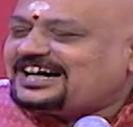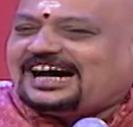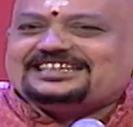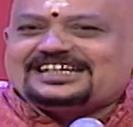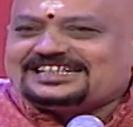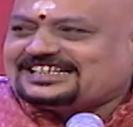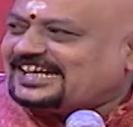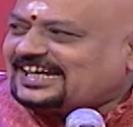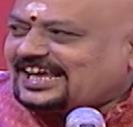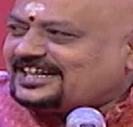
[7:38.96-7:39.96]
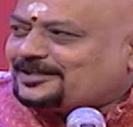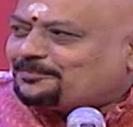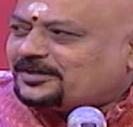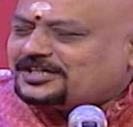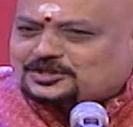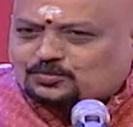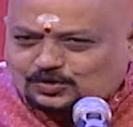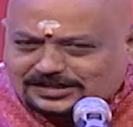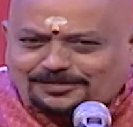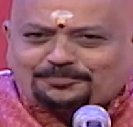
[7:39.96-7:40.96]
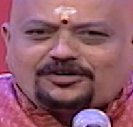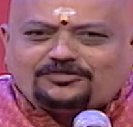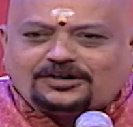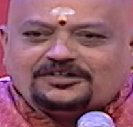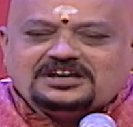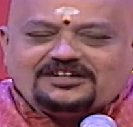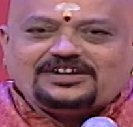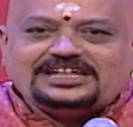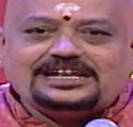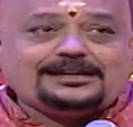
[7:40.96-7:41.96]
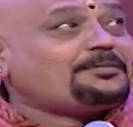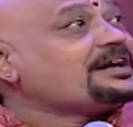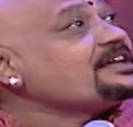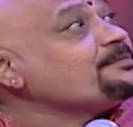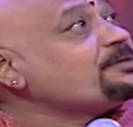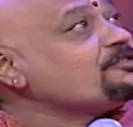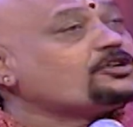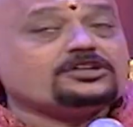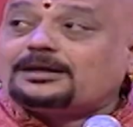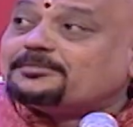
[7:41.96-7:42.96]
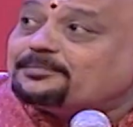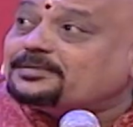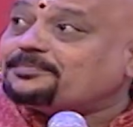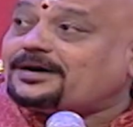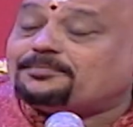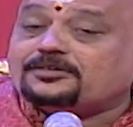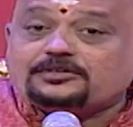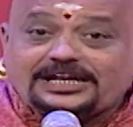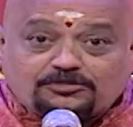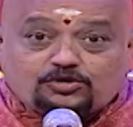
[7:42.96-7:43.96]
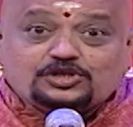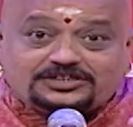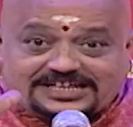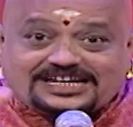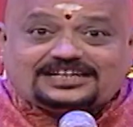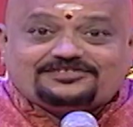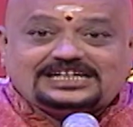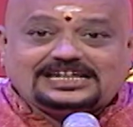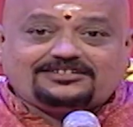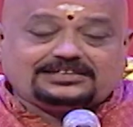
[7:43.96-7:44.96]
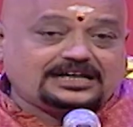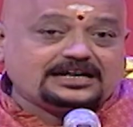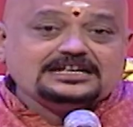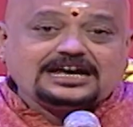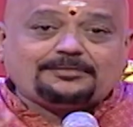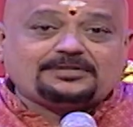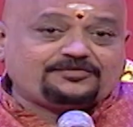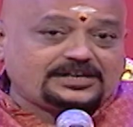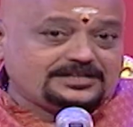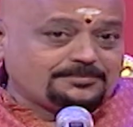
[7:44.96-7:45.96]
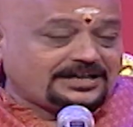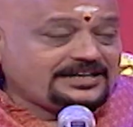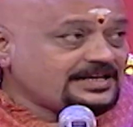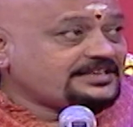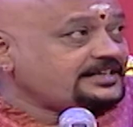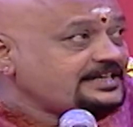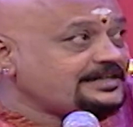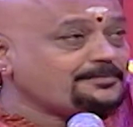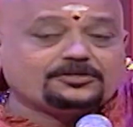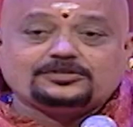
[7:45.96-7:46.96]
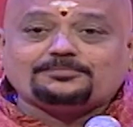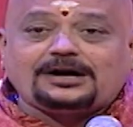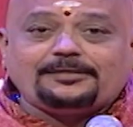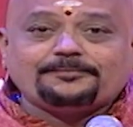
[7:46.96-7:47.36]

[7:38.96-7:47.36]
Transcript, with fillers: அந்த ரசனையெல்லாம் இன்றைக்கி போயிடுச்சு உள்ளே போவோம் வெயிலில் படம் இப்படி ஓடும் நம்ம இப்படி பார்ப்போம் ஏன்னா ஒன்றும் தெரியாது வெயிலில் வந்தால் அப்புறம் ஃப்ரெண்டு மண்டையில் தட்டி இங்கே போதும்பா